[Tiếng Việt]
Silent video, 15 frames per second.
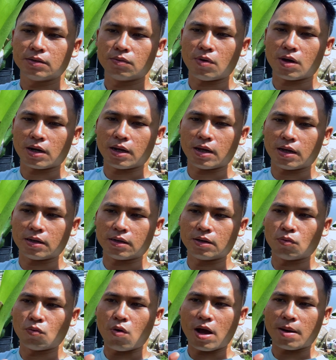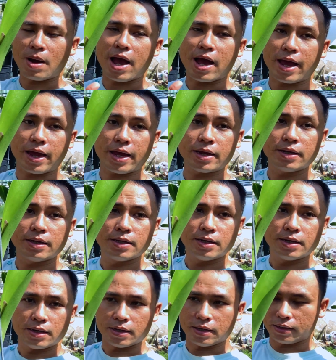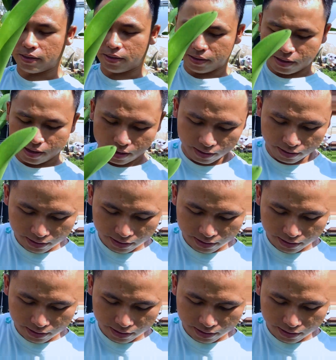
hoặc là qua 3 tháng thì